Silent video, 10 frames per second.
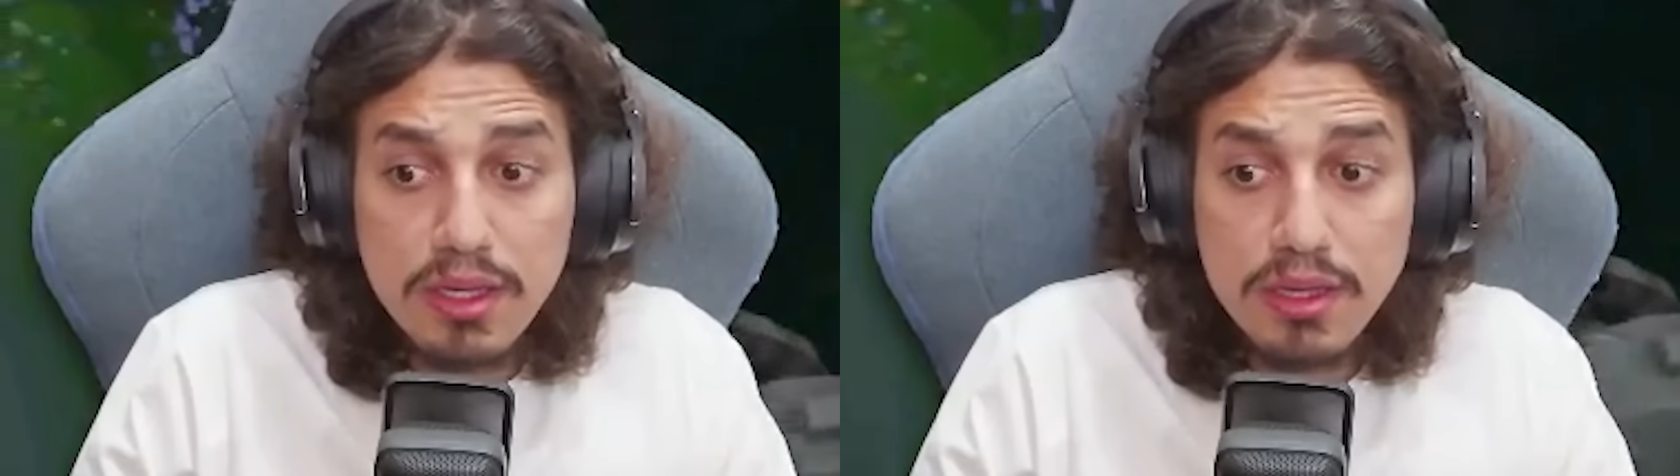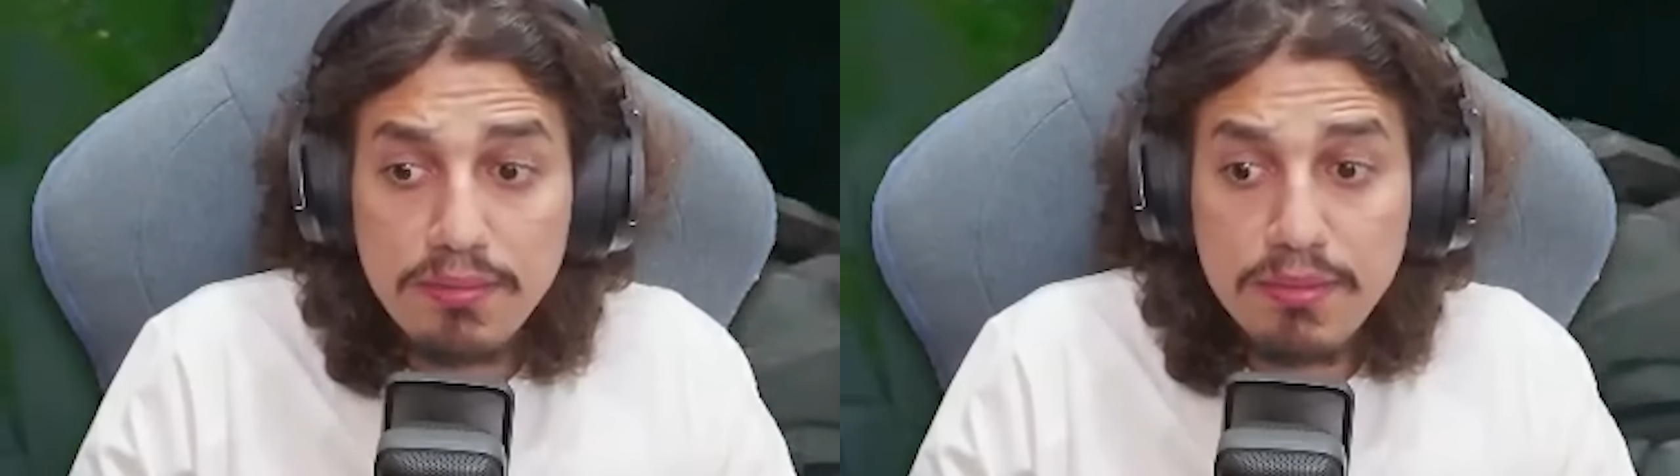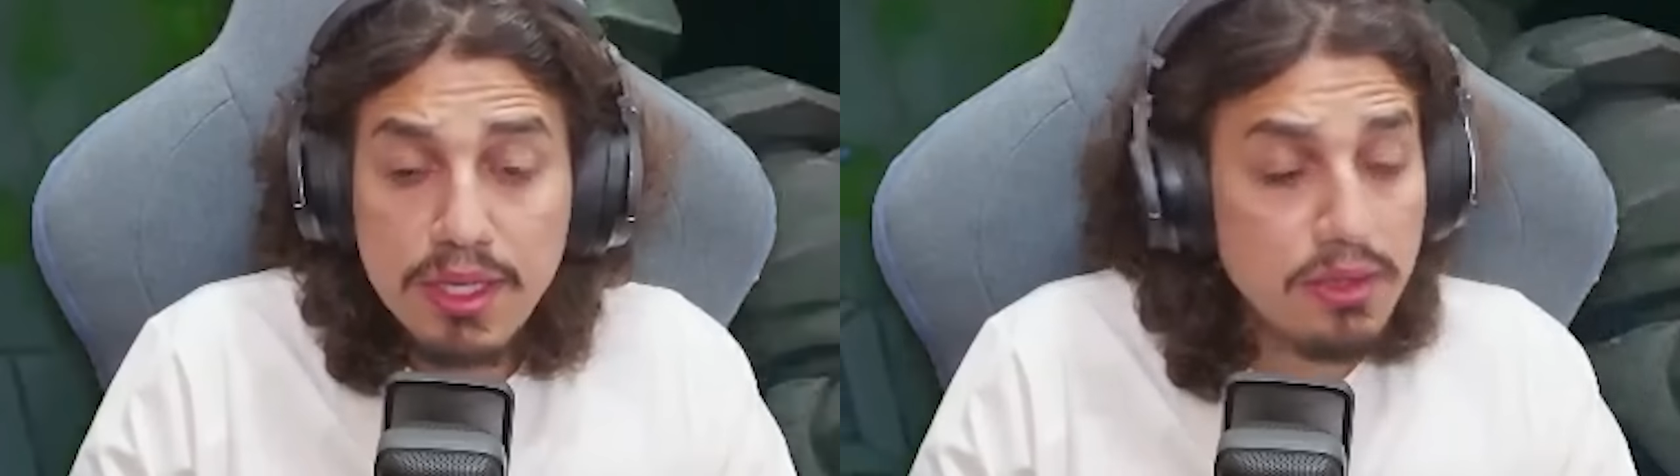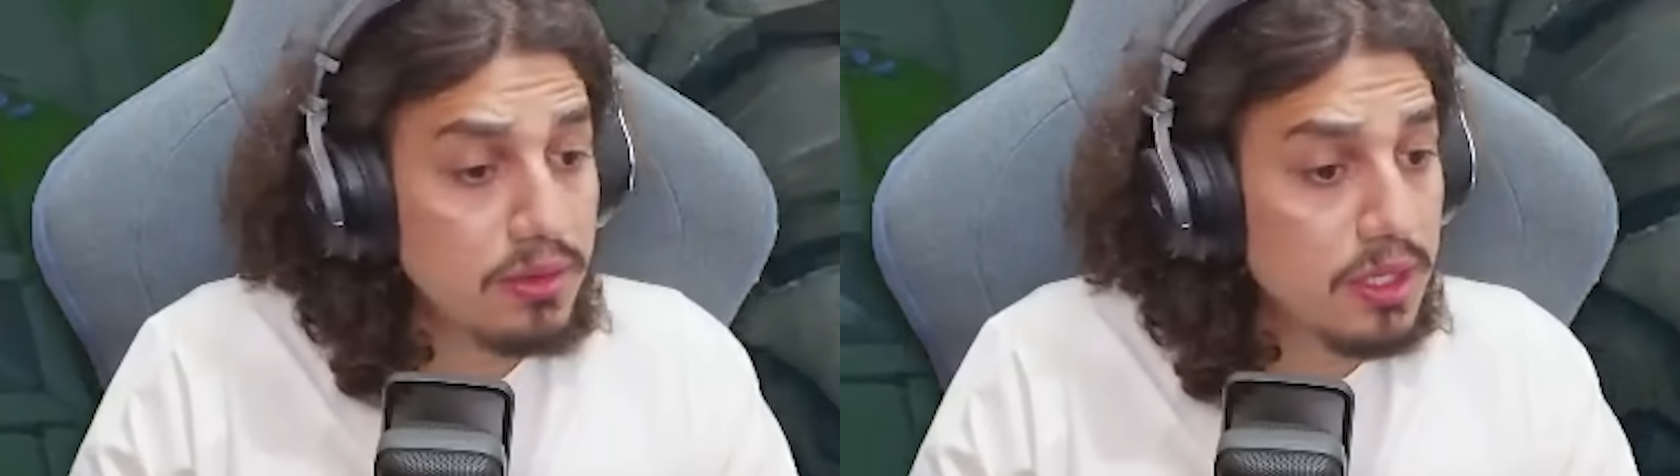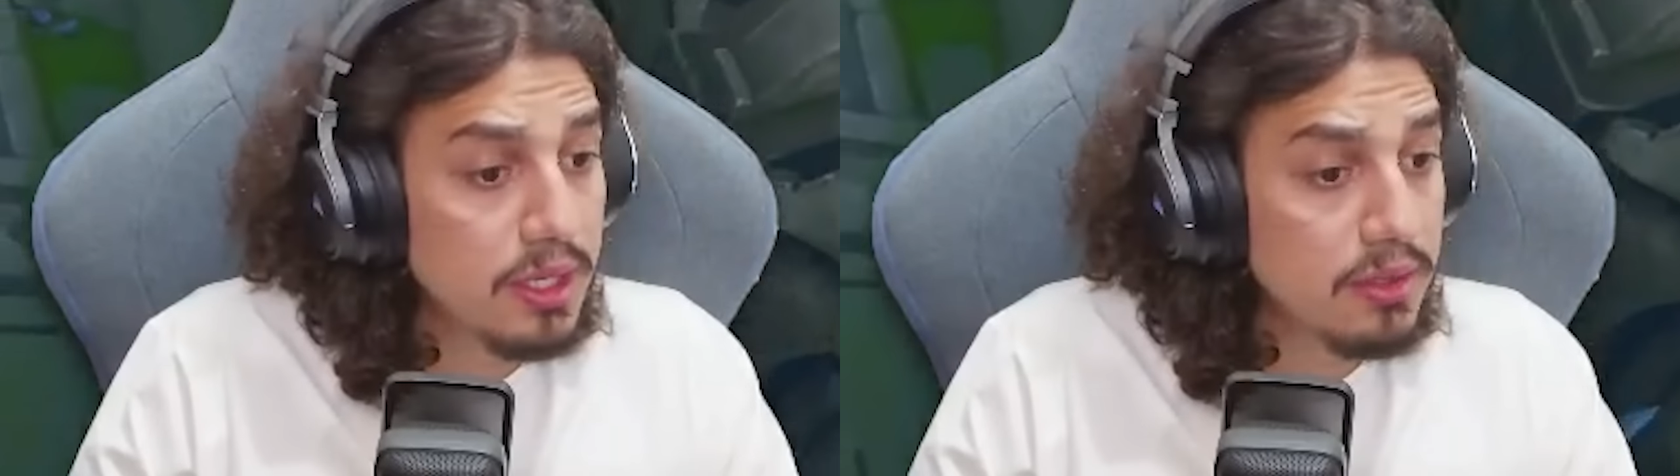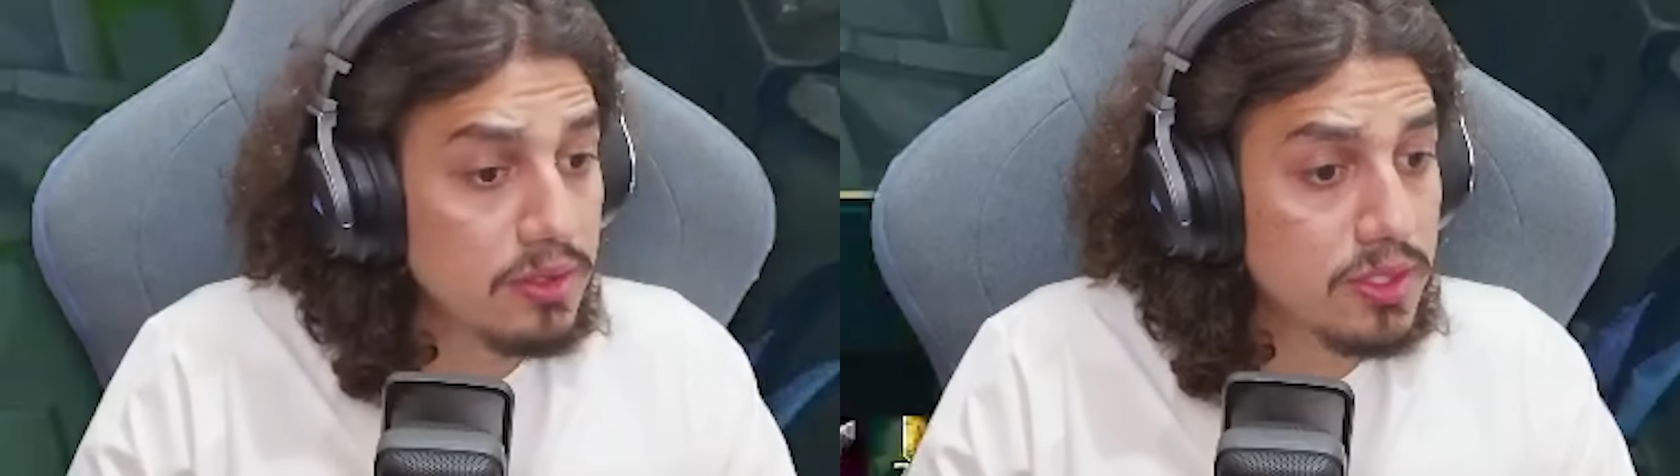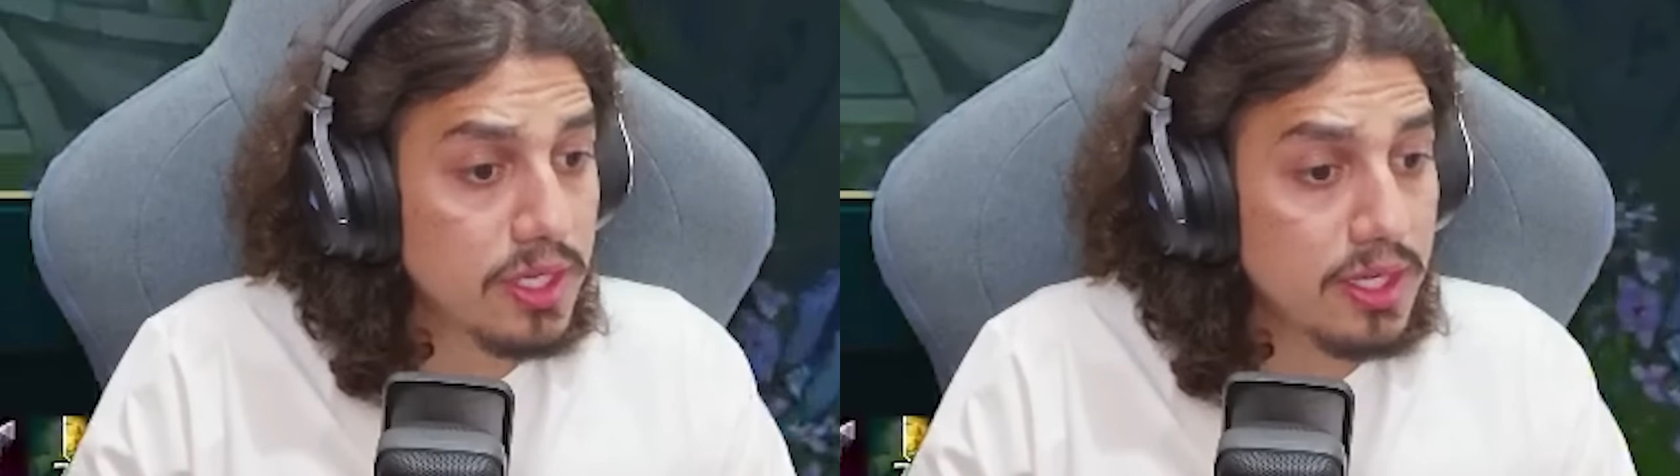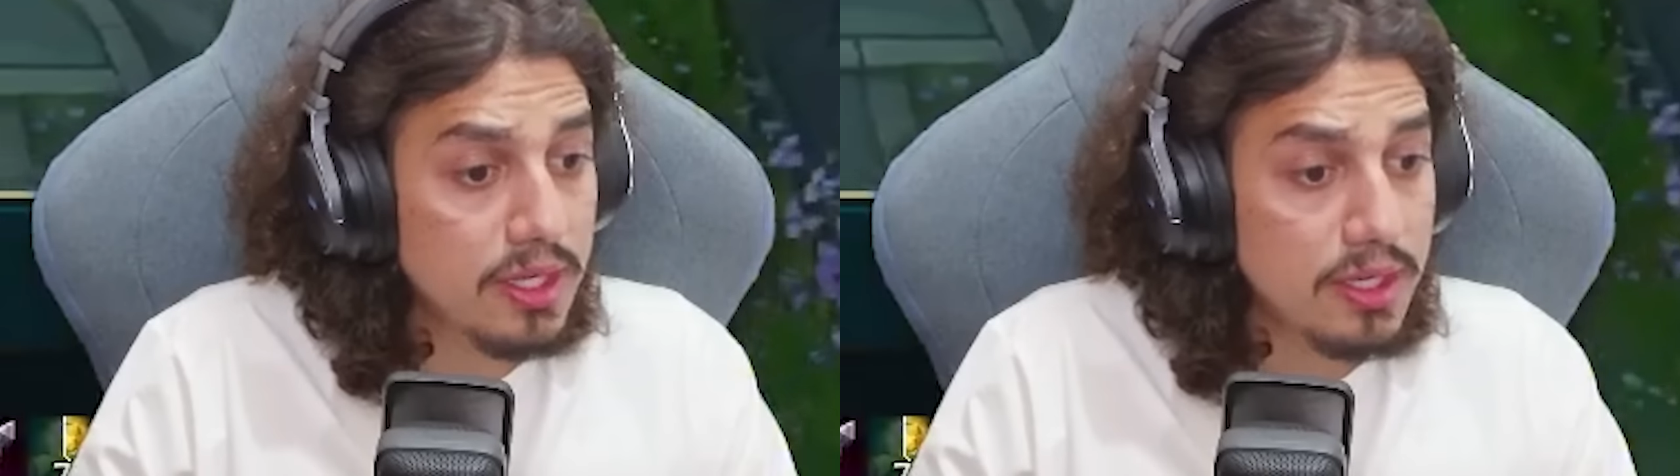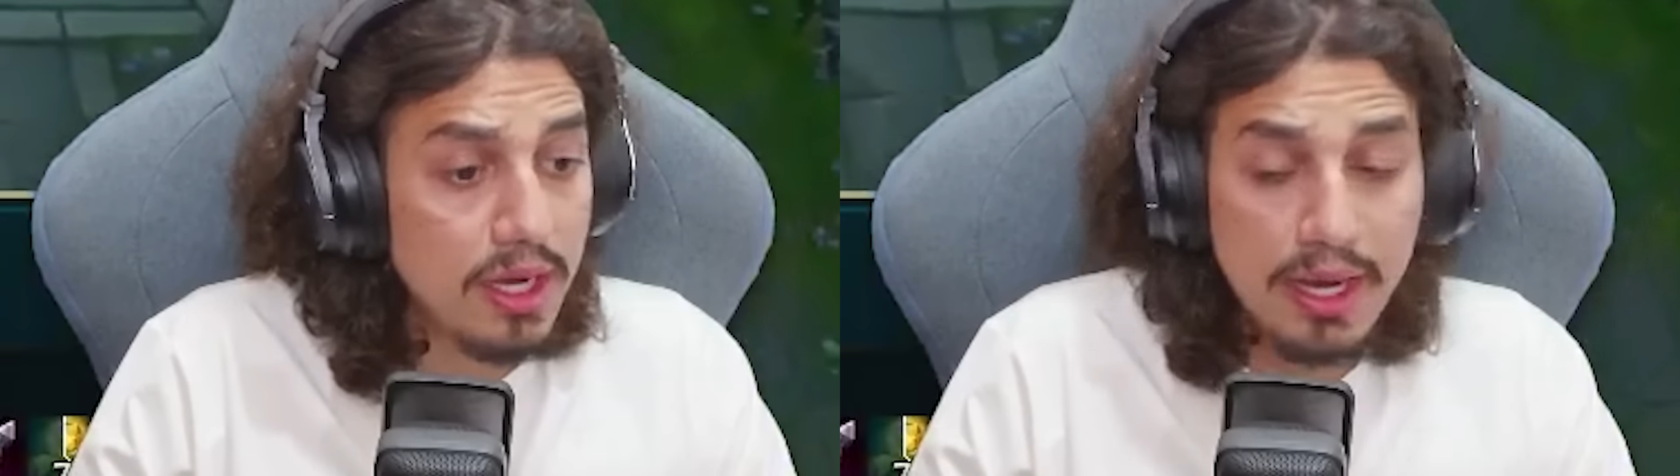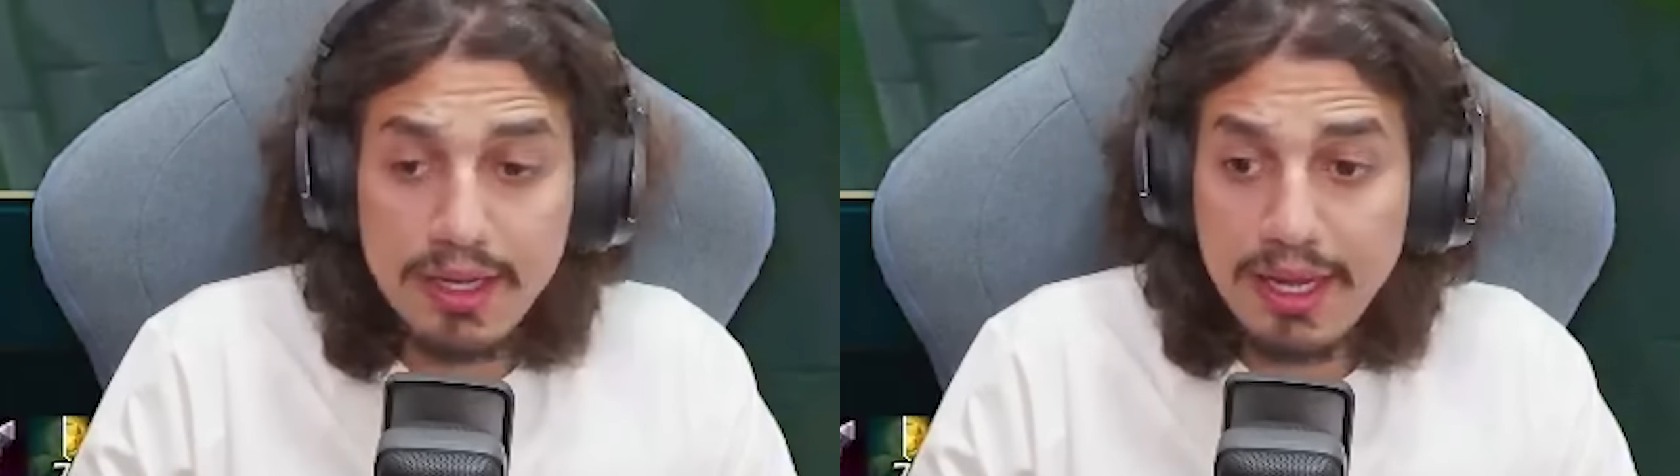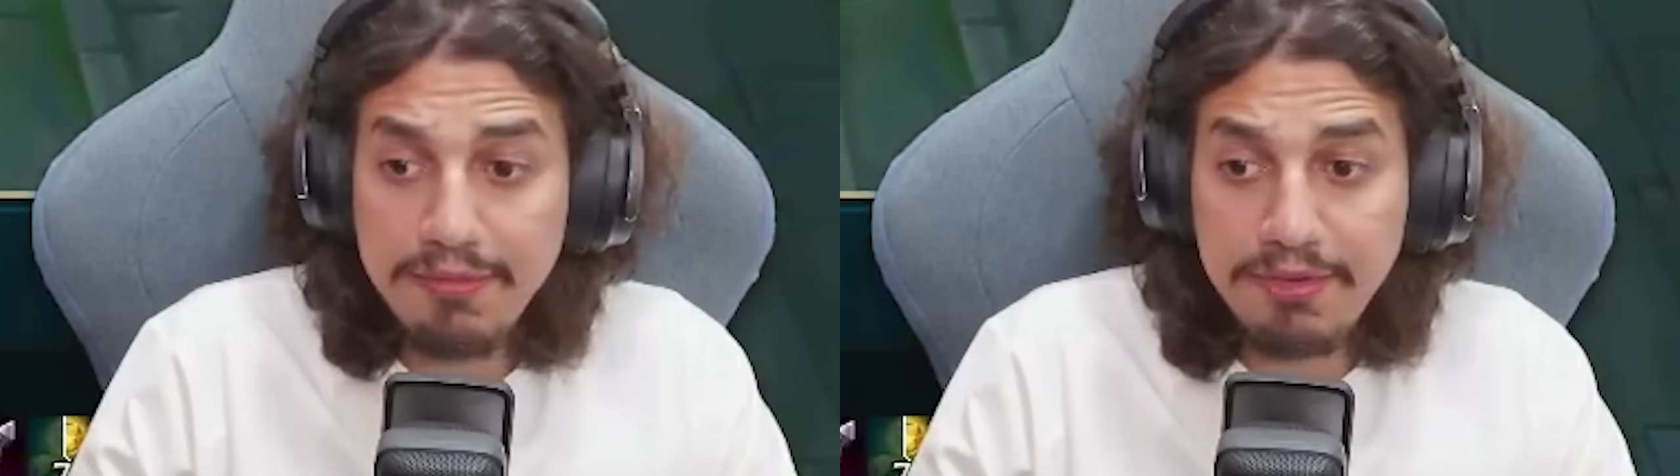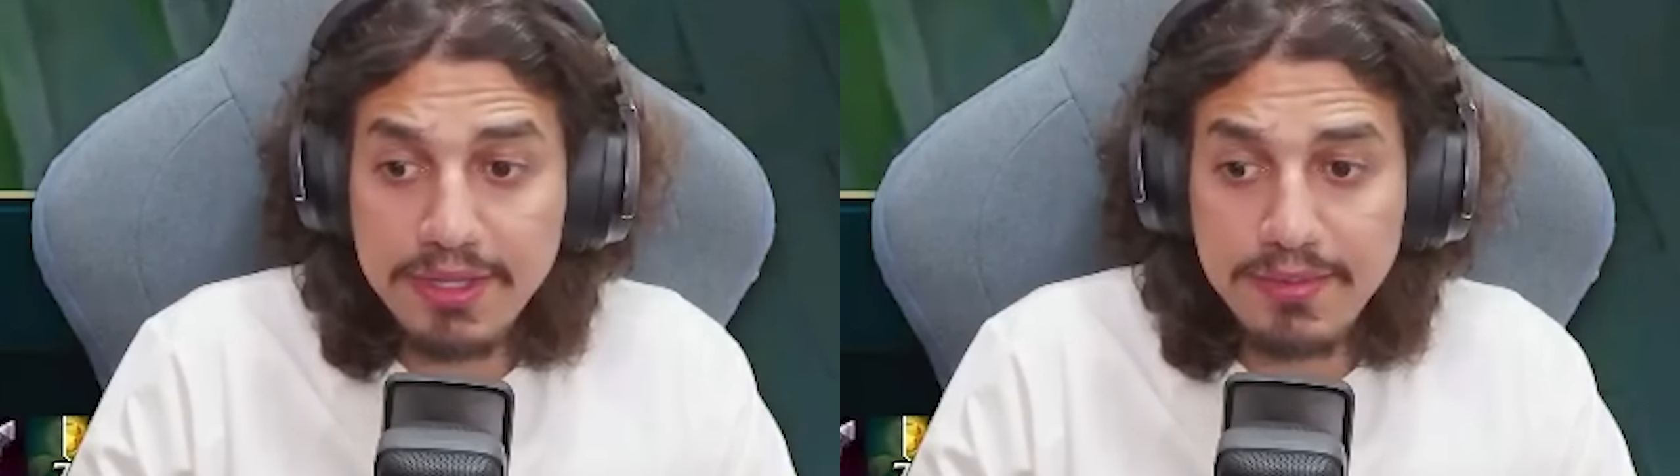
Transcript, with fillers: Meu Deus, aí. Aí é foda